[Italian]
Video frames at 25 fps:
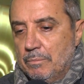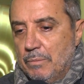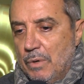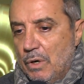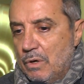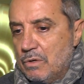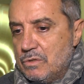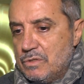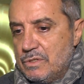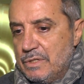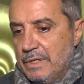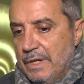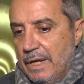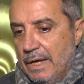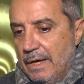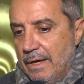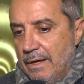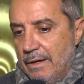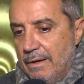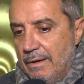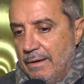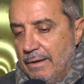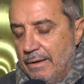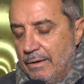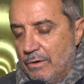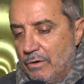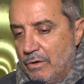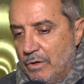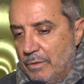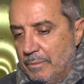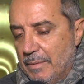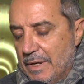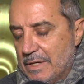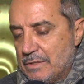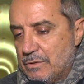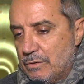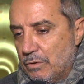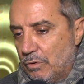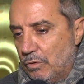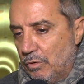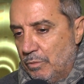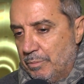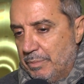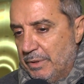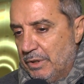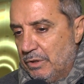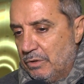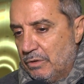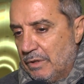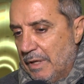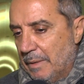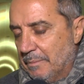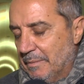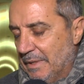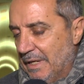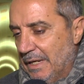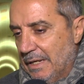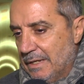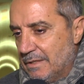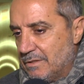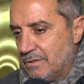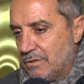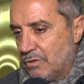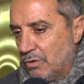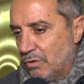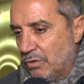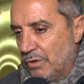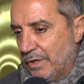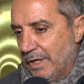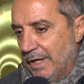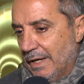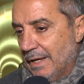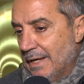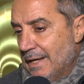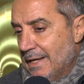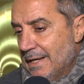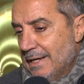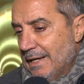Bosnia ero rimasto colpito da mille storie